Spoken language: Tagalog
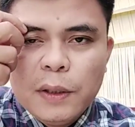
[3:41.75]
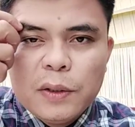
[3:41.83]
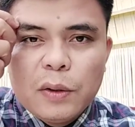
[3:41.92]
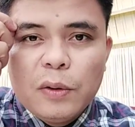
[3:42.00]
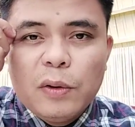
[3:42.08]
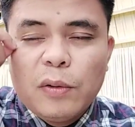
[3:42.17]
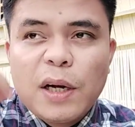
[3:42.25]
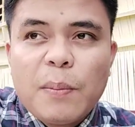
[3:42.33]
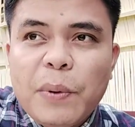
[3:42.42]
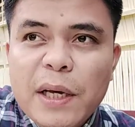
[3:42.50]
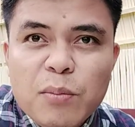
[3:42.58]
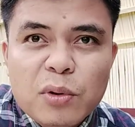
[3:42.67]
So
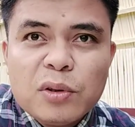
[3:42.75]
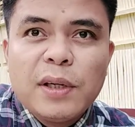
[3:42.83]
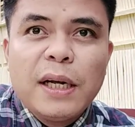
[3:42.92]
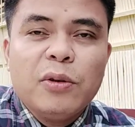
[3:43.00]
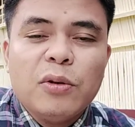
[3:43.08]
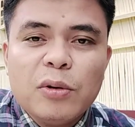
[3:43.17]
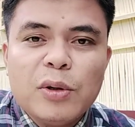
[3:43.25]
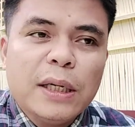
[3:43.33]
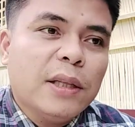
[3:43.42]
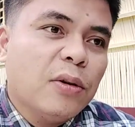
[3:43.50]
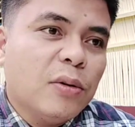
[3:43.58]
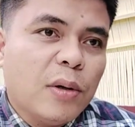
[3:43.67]
kapahimuslan tuod
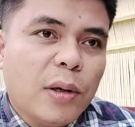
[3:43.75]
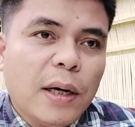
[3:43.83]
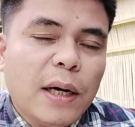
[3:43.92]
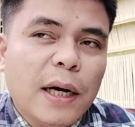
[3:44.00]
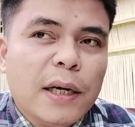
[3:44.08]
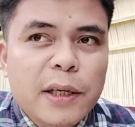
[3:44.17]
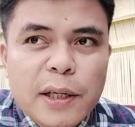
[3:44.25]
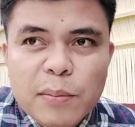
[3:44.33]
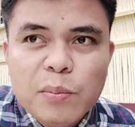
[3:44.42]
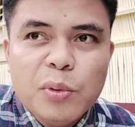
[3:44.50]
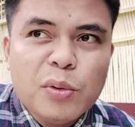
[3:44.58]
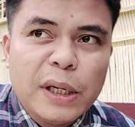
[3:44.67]
nato ang
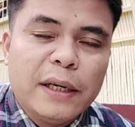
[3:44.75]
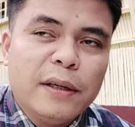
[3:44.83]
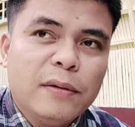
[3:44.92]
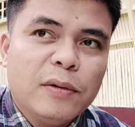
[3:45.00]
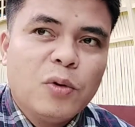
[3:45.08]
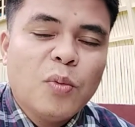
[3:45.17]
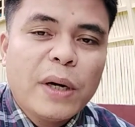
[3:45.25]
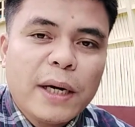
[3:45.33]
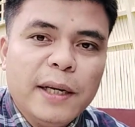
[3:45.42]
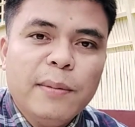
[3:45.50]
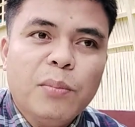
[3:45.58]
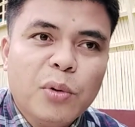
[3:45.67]
linimbungan kung
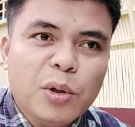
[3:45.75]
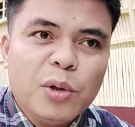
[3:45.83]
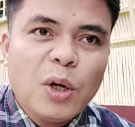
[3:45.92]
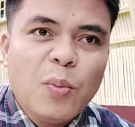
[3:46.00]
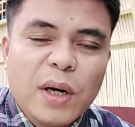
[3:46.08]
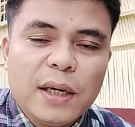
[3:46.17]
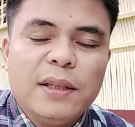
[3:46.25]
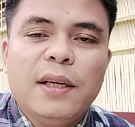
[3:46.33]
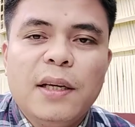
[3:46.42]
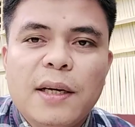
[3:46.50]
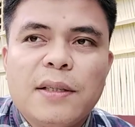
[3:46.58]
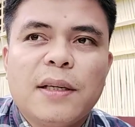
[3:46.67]
makalimbong kita o
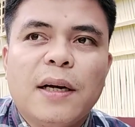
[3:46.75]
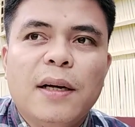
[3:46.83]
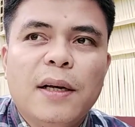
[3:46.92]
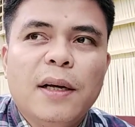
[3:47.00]
makatikas ta.